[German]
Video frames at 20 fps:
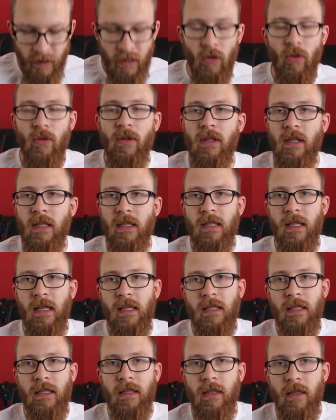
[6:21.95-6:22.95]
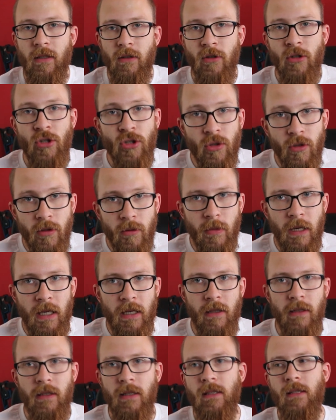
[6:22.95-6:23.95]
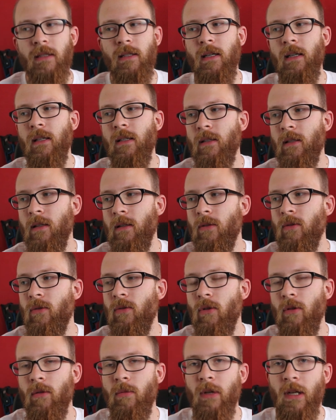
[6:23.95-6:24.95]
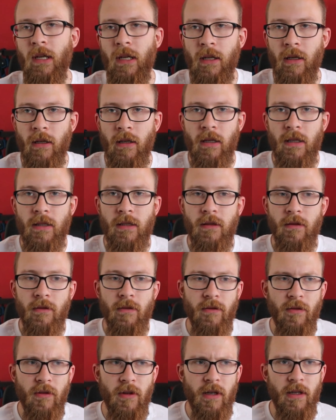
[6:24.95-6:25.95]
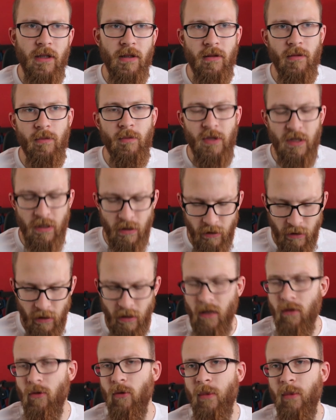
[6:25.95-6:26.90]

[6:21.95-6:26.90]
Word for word: und das Ganze dann schön machen lassen, heißt also neu beledern lassen, vielleicht ein bisschen dicker,